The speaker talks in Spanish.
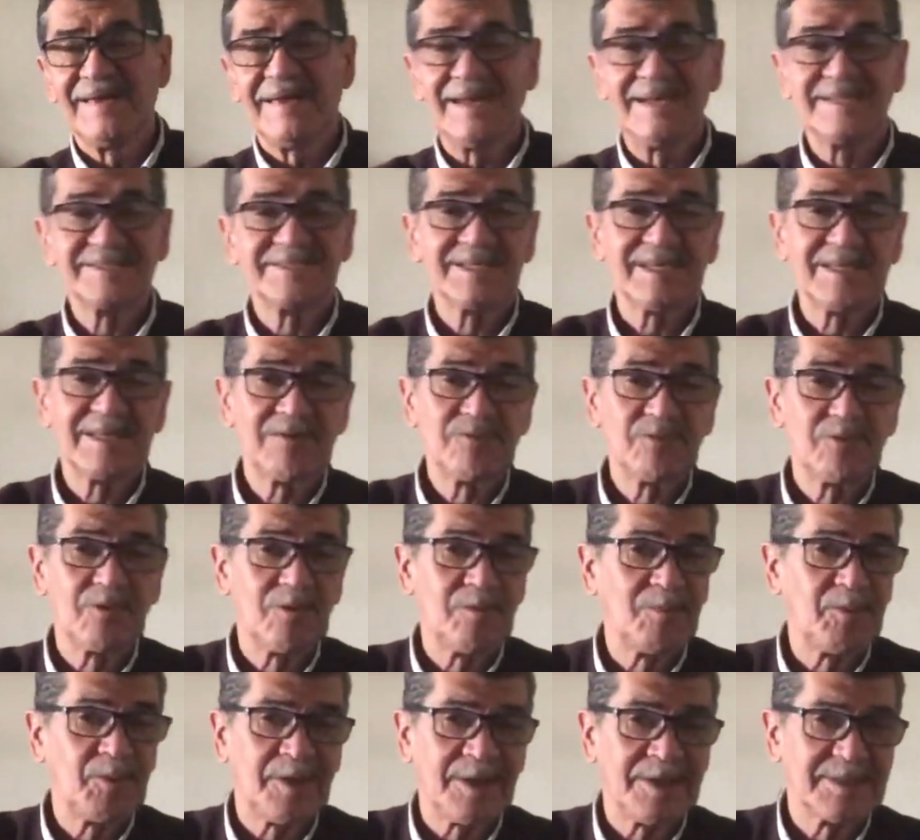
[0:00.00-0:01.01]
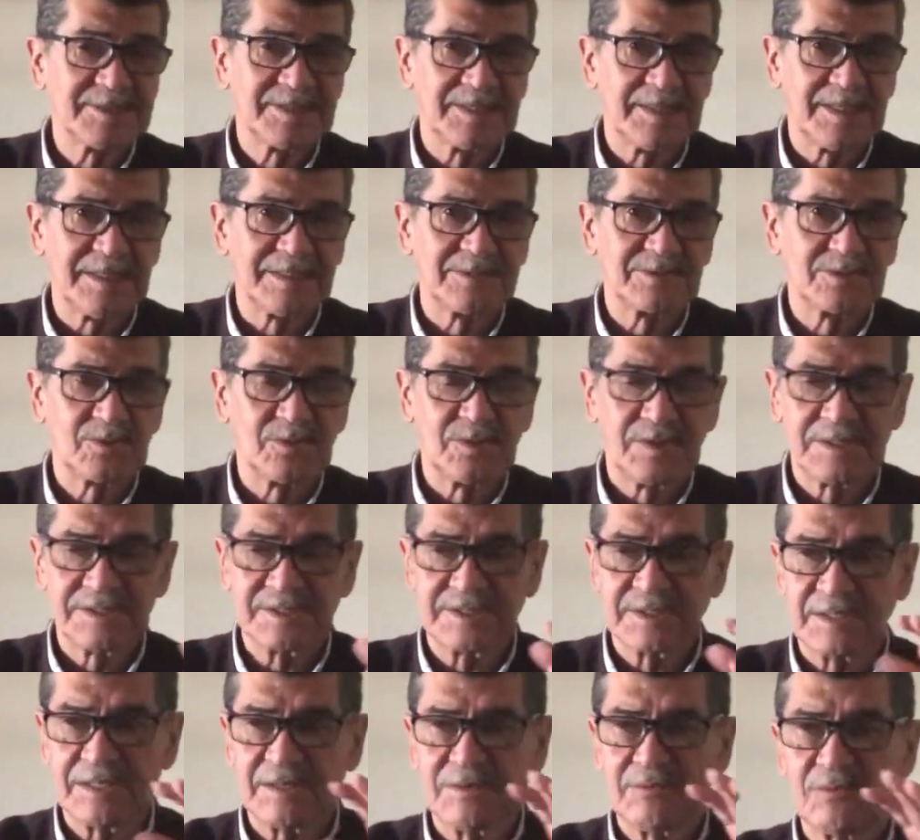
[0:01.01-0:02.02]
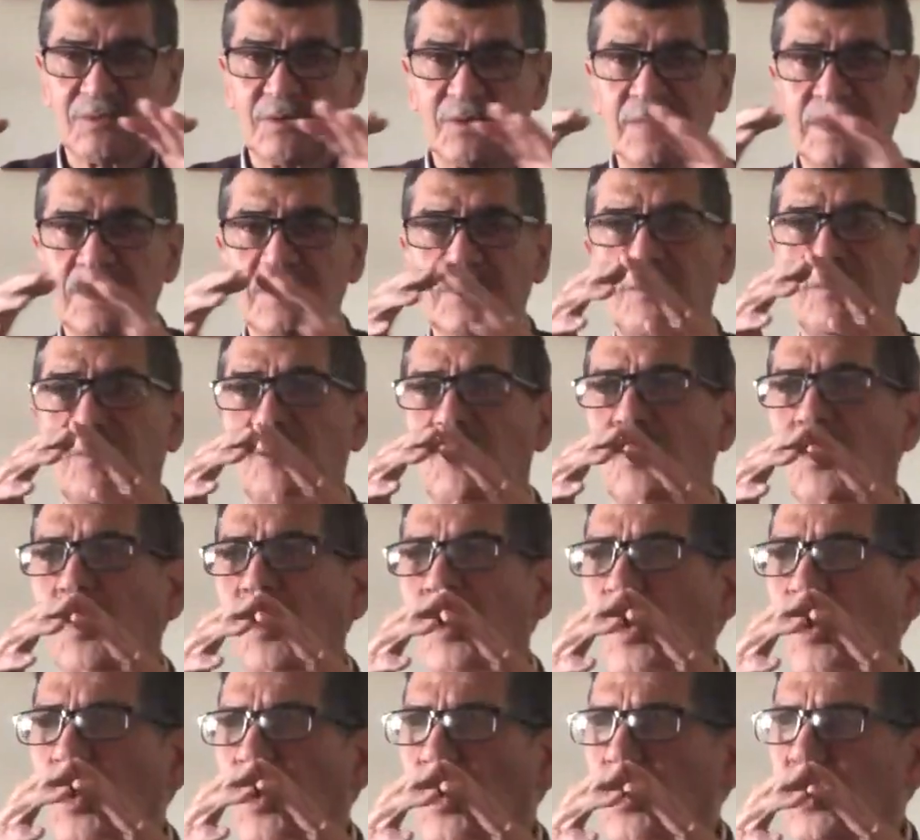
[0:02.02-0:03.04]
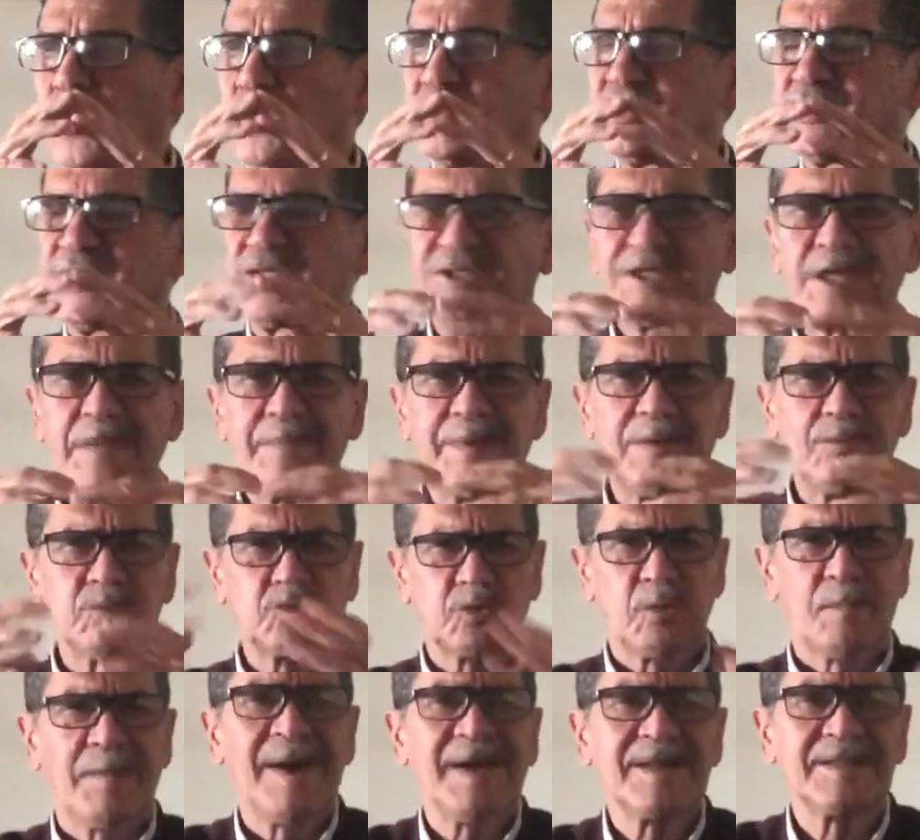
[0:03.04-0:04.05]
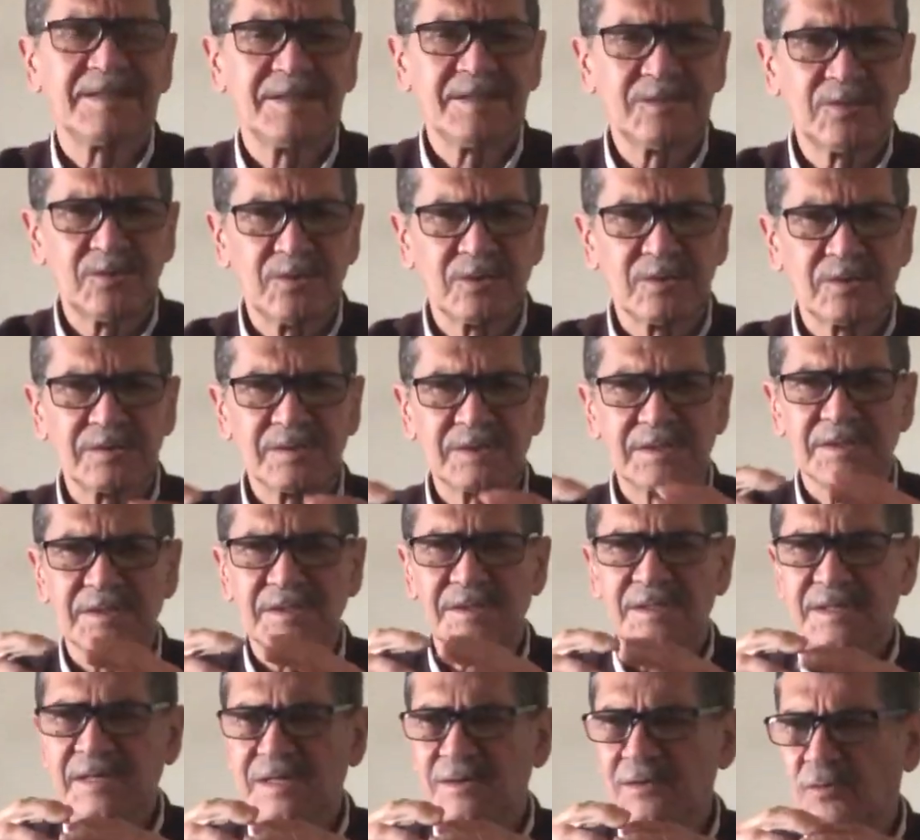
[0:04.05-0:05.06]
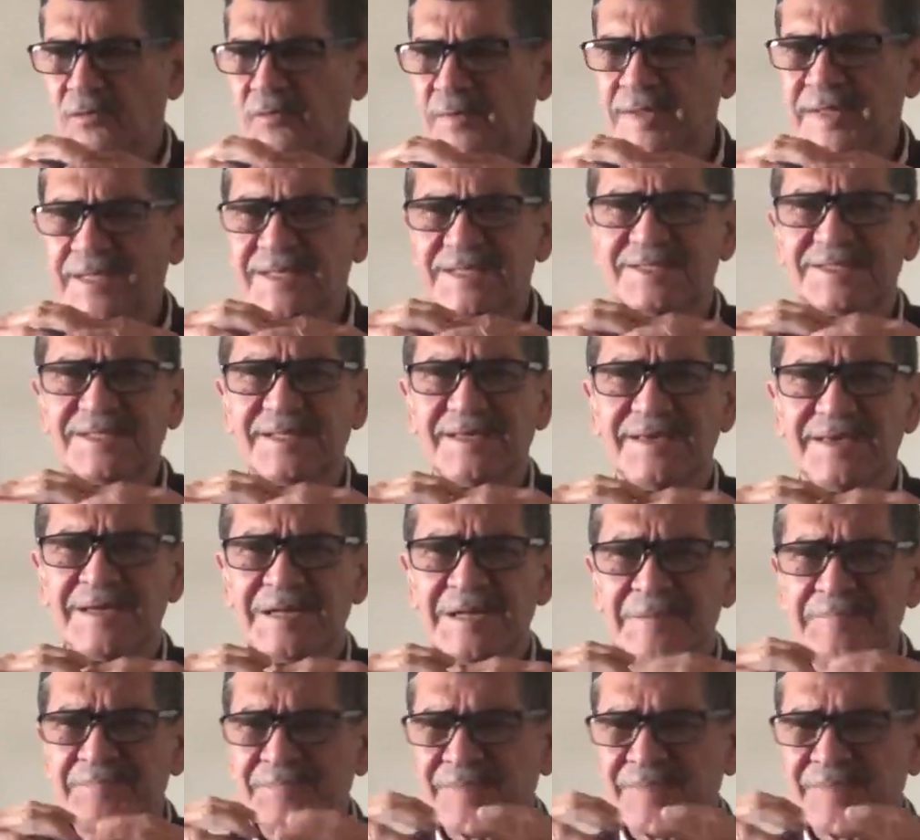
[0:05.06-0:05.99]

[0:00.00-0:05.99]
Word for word: El cerebro no puede hacer eso. El cerebro es como un sistema automático que obedece